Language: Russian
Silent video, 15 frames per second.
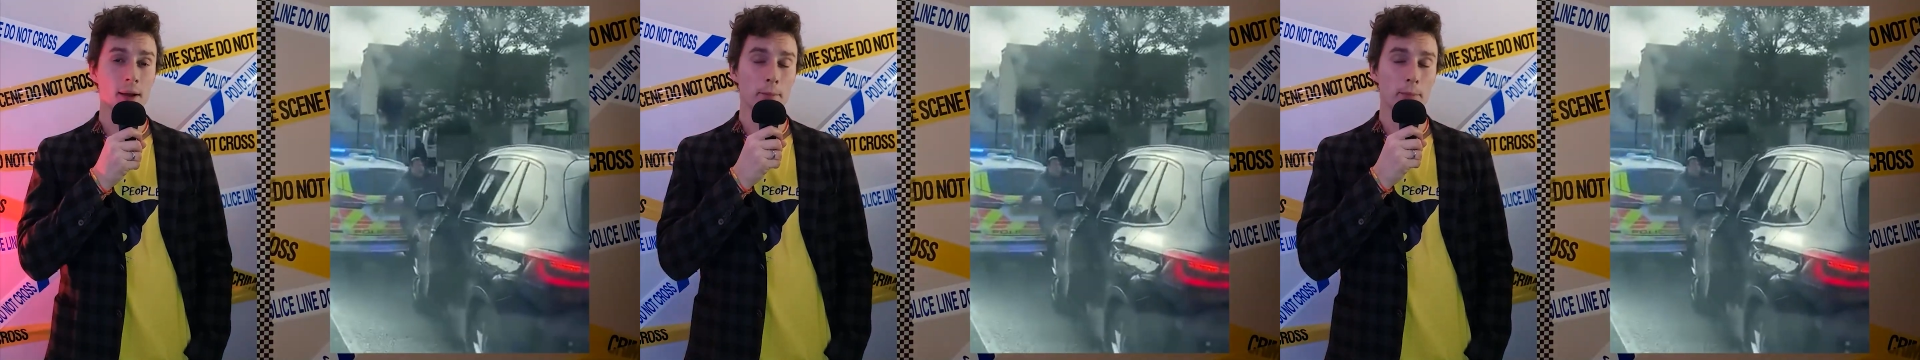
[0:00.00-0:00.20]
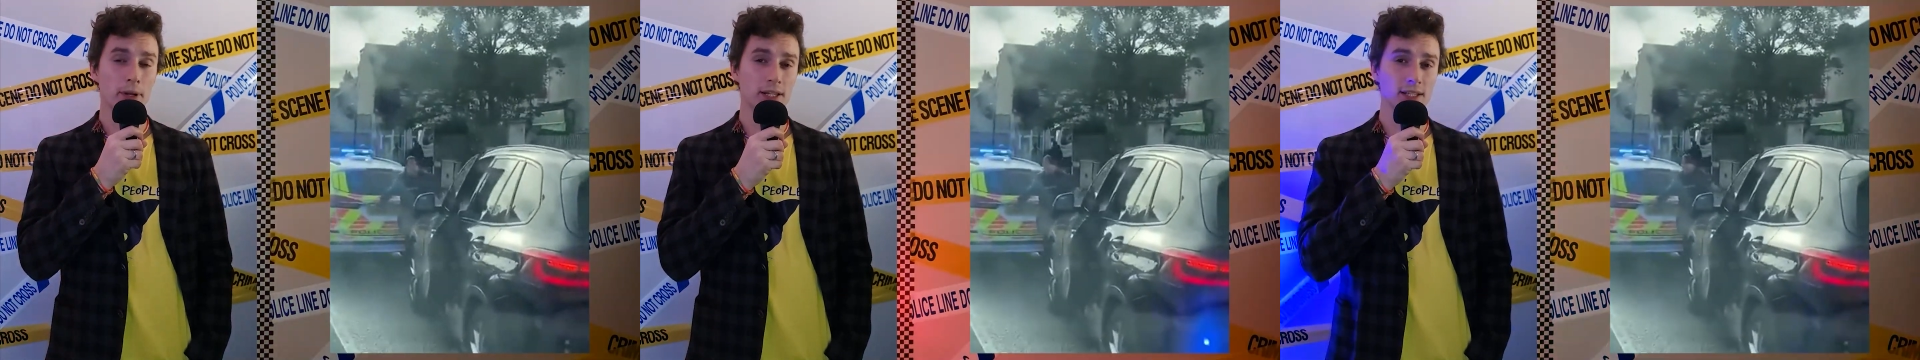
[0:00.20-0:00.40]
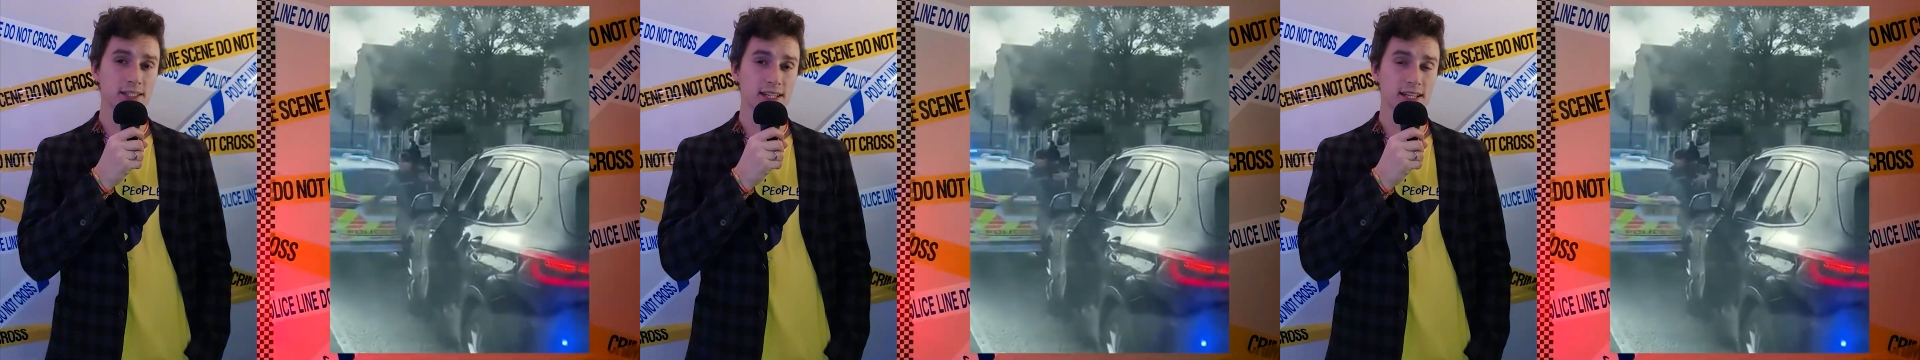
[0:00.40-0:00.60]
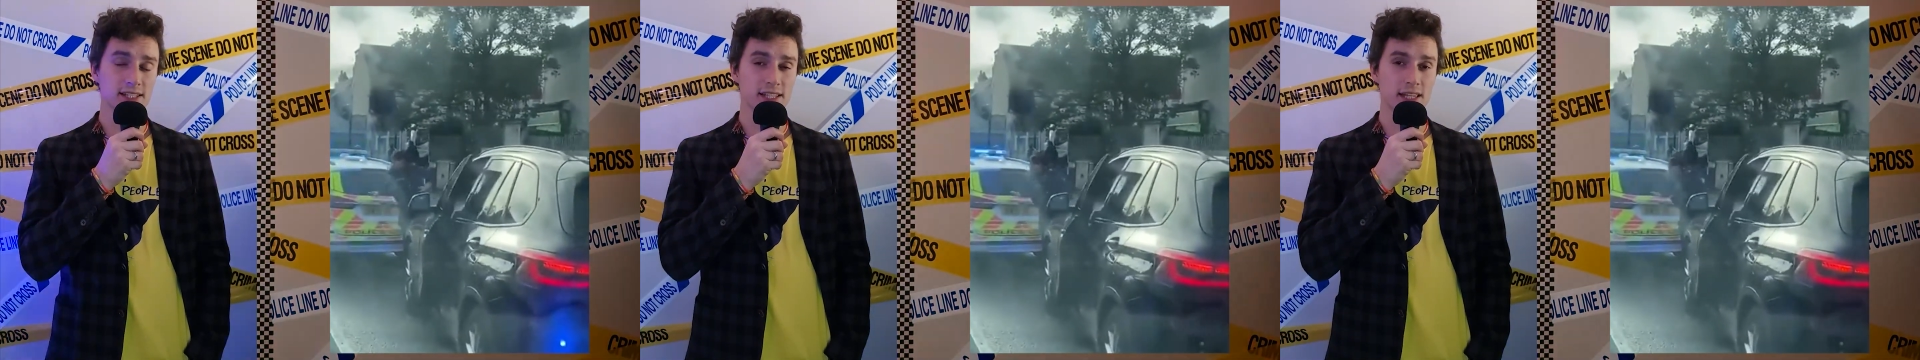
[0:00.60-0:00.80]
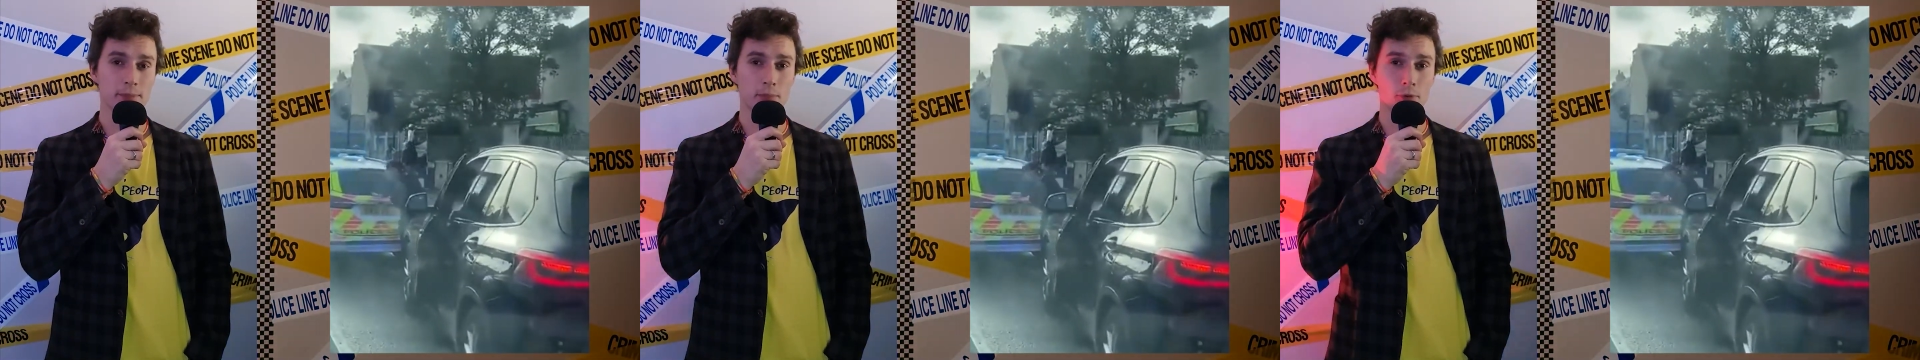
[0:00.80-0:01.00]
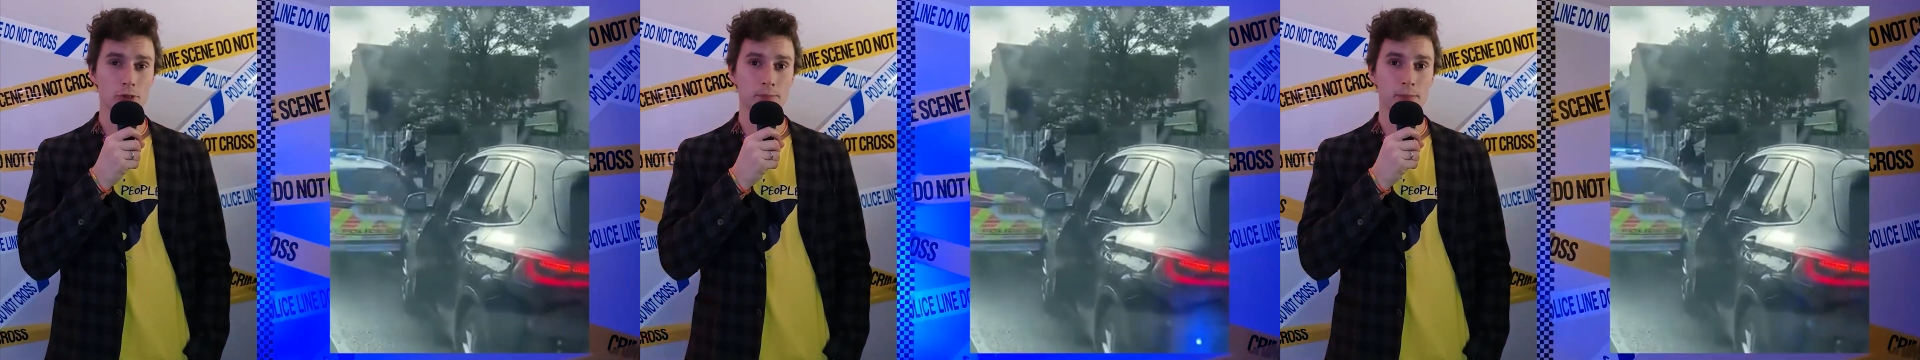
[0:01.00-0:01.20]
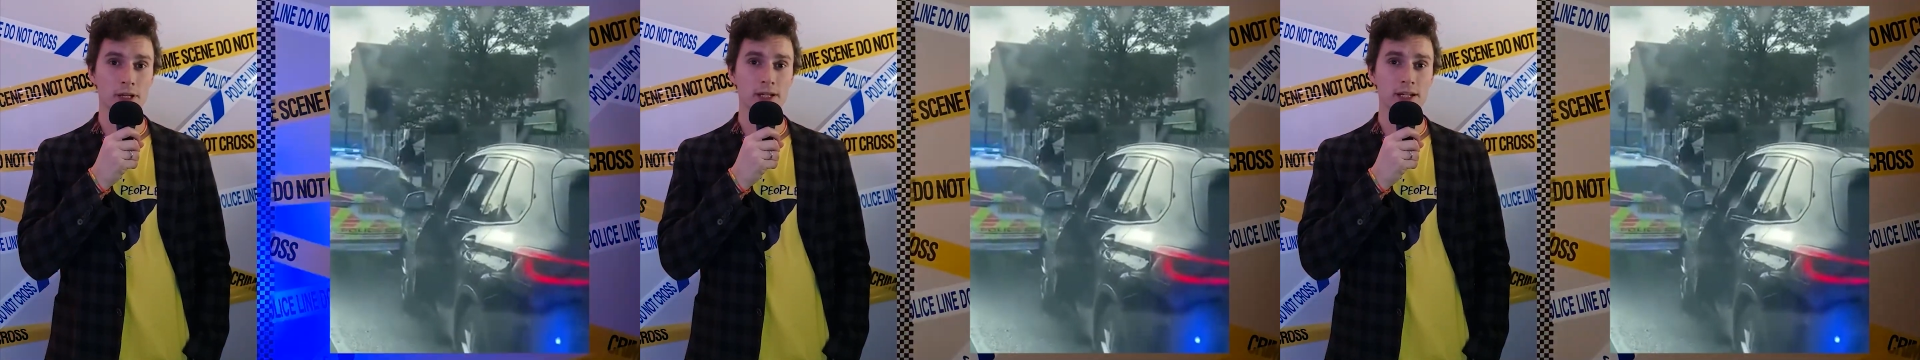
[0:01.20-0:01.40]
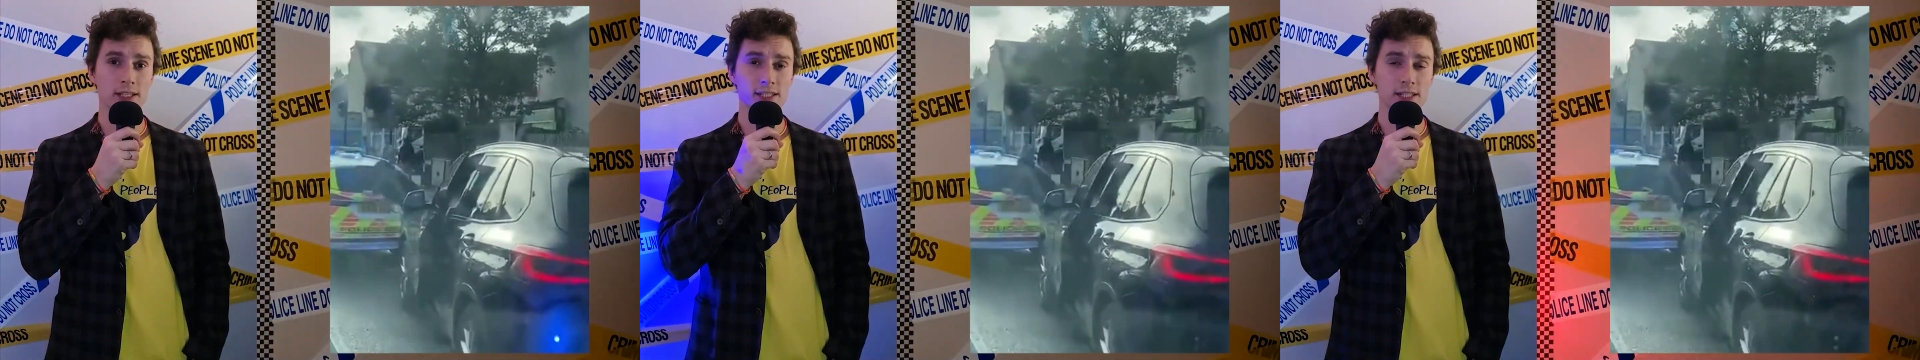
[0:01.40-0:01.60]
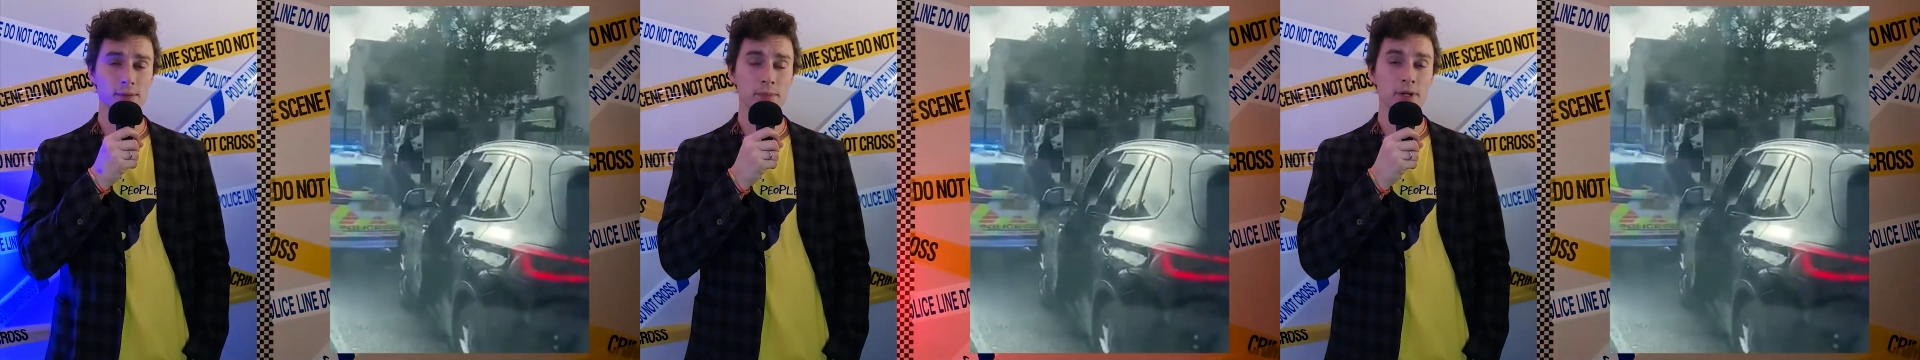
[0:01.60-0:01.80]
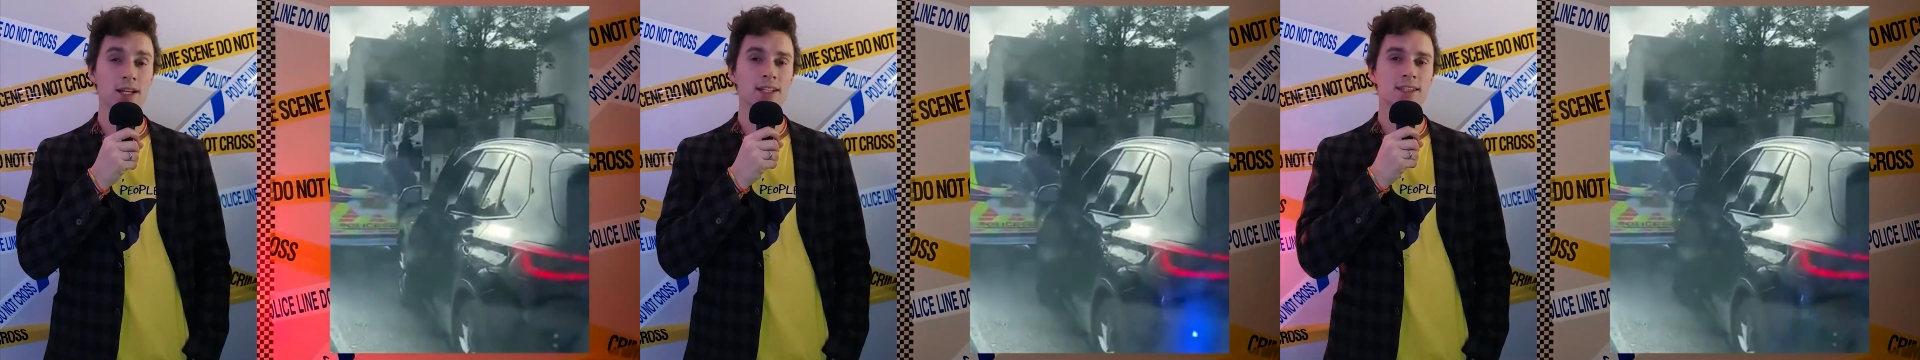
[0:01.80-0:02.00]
полицейские под прикрытием